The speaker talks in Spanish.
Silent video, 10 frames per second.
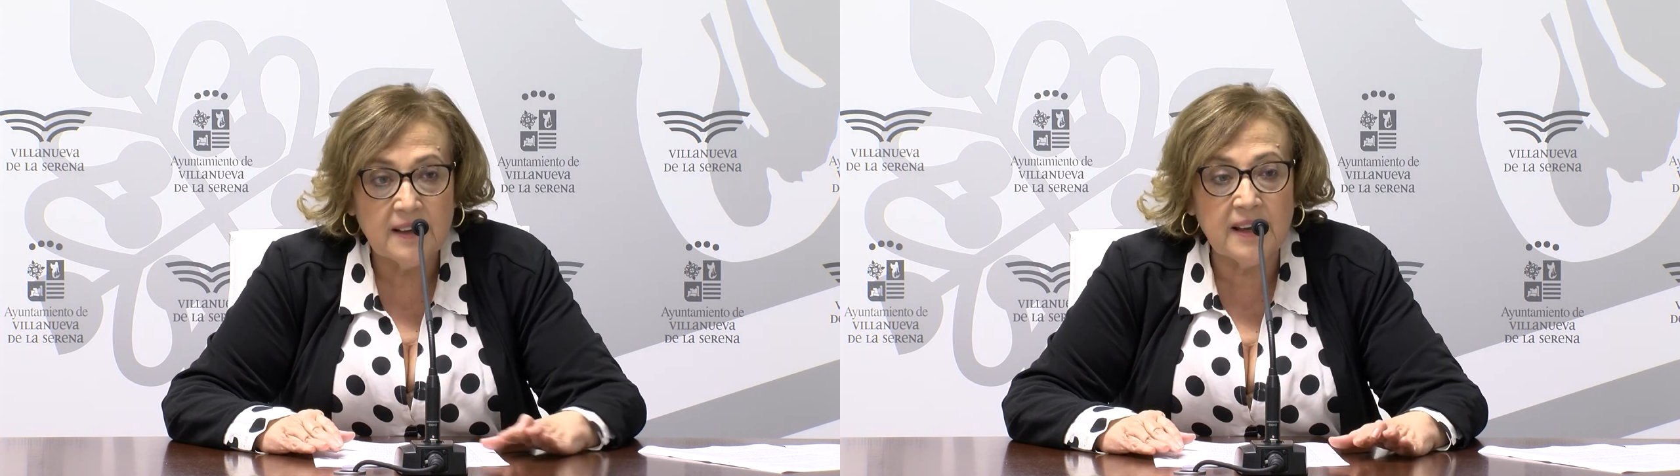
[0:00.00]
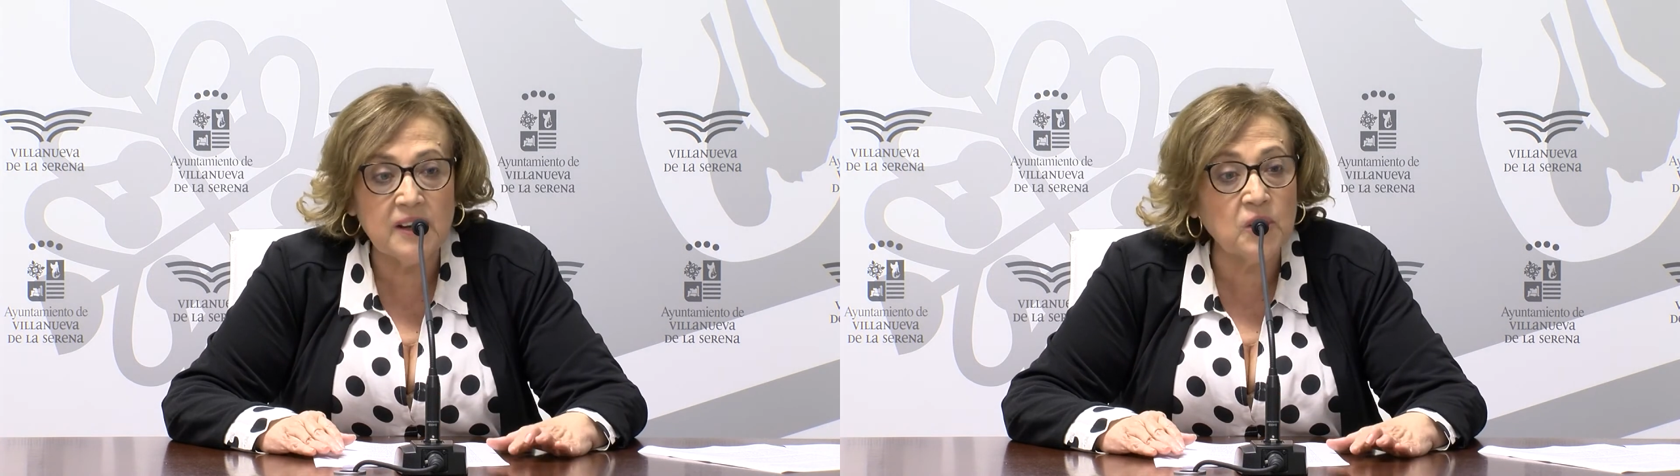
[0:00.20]

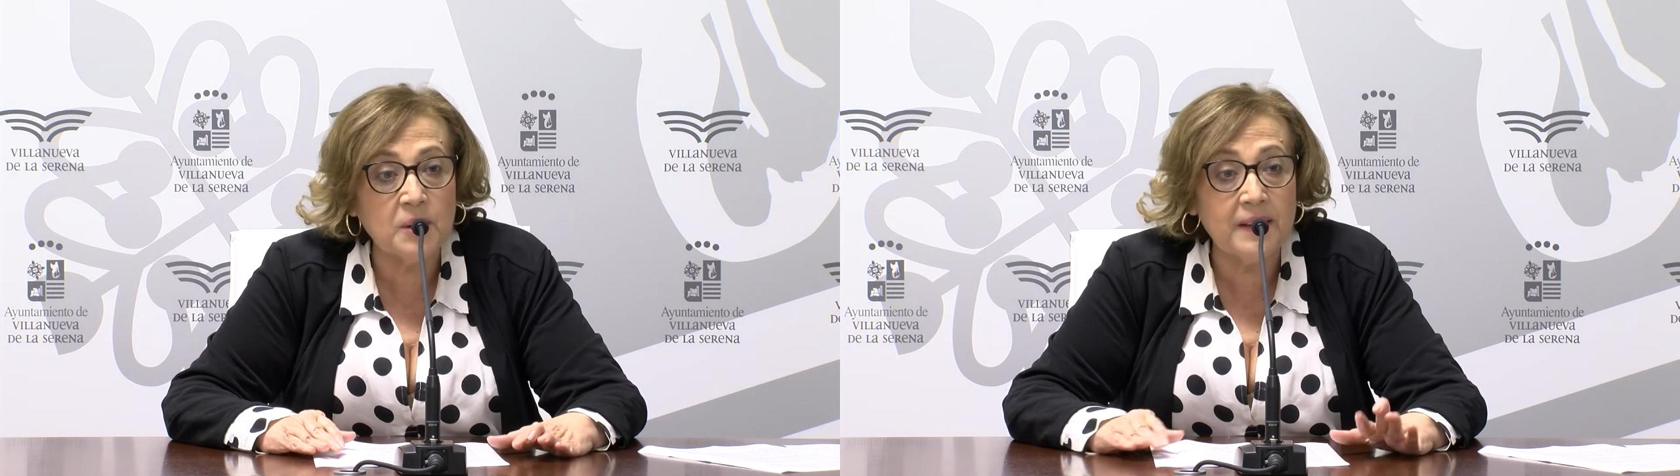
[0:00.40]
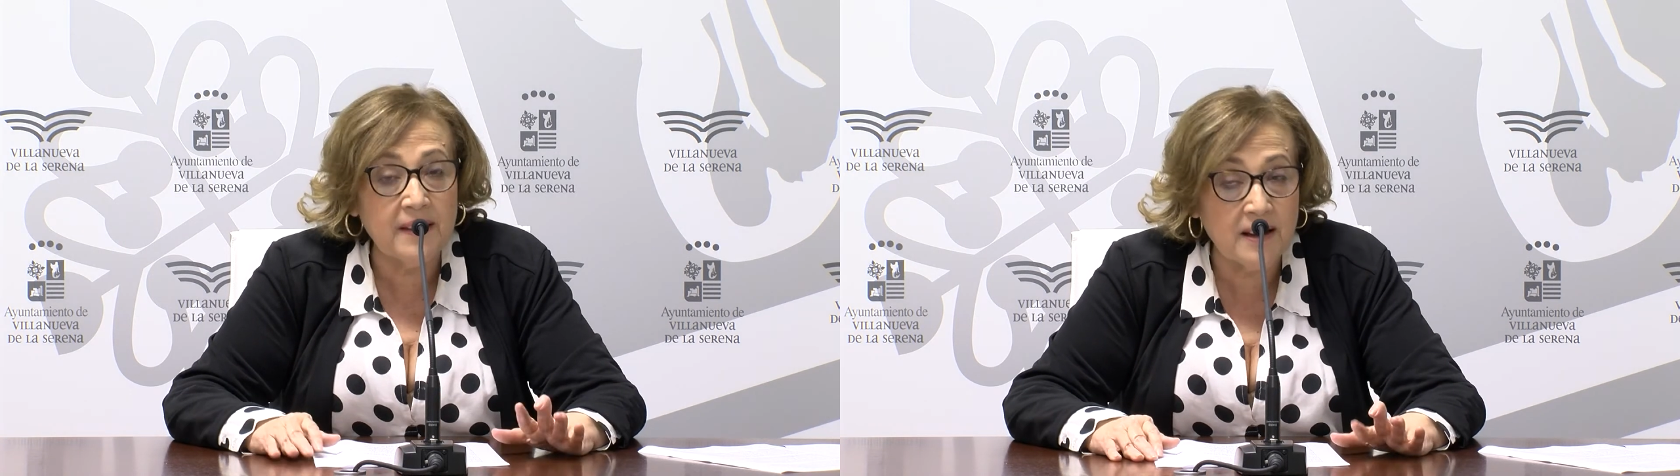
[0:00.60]
En lo que
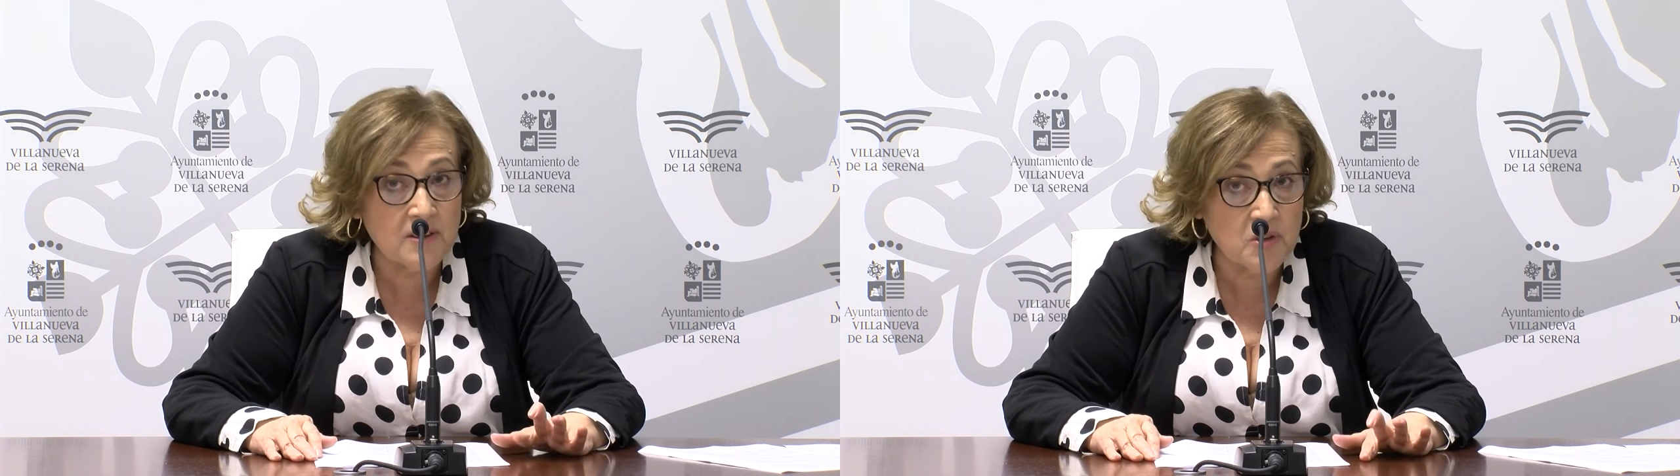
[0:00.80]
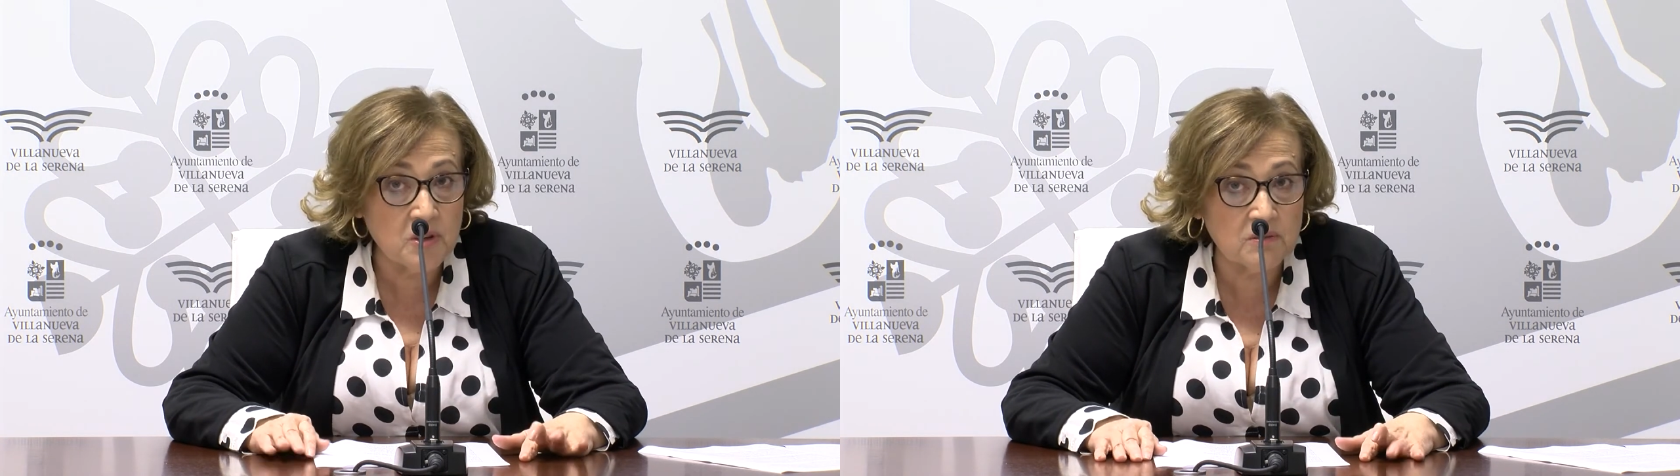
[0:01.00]
va de
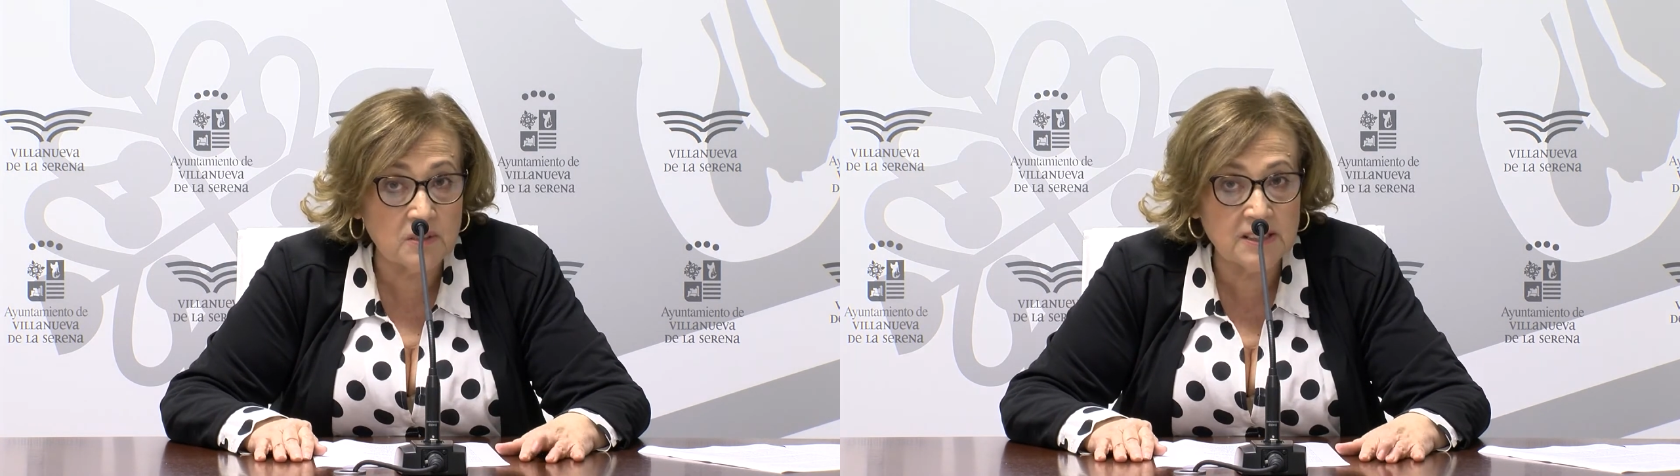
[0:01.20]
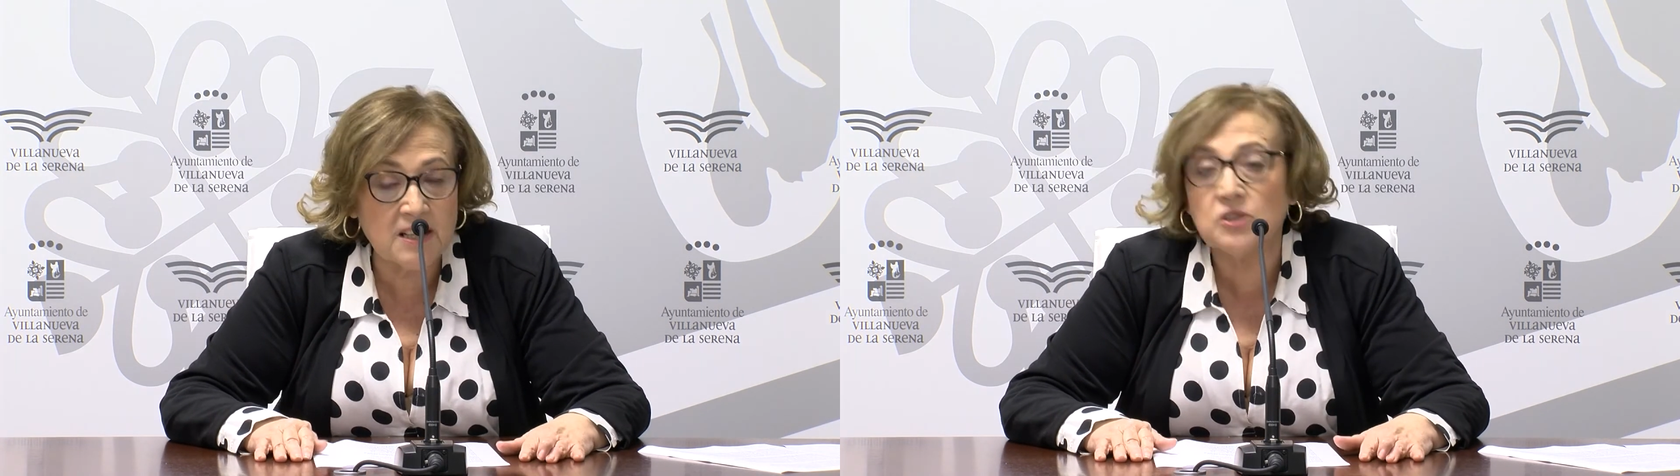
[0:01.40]
año
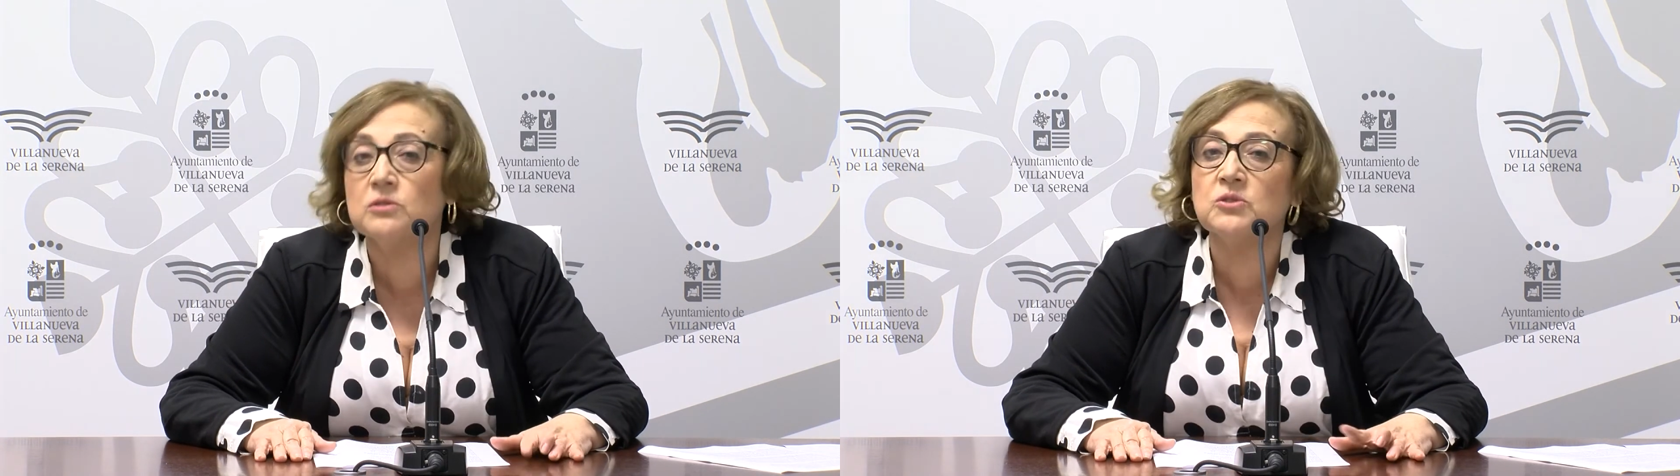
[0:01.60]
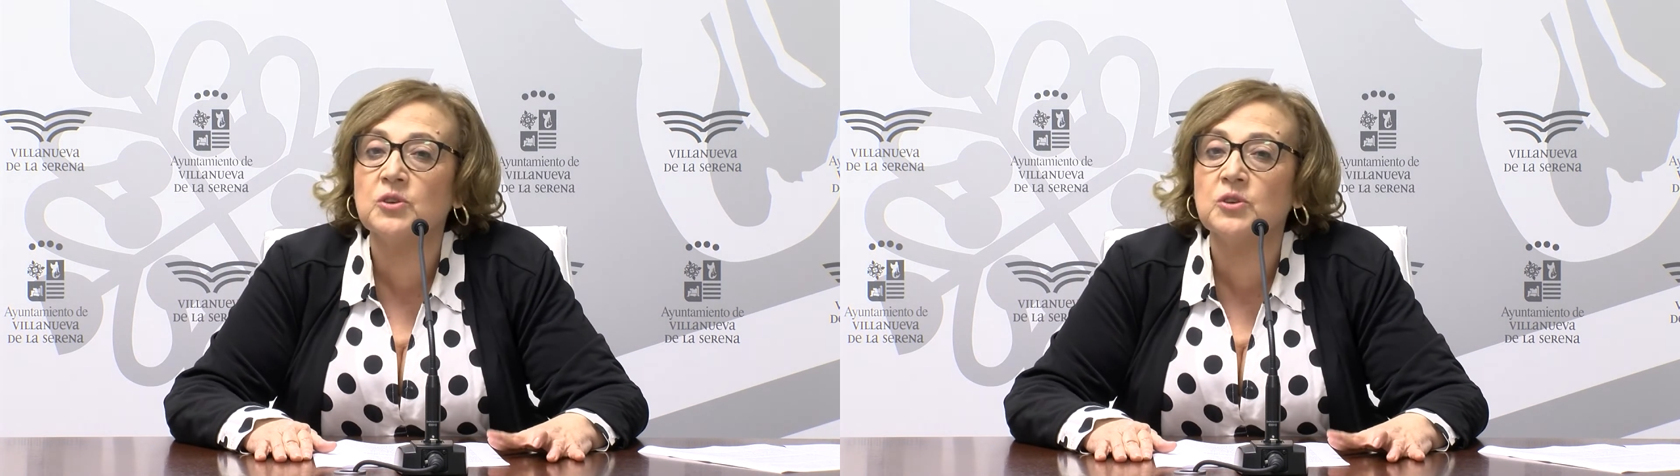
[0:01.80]
ya son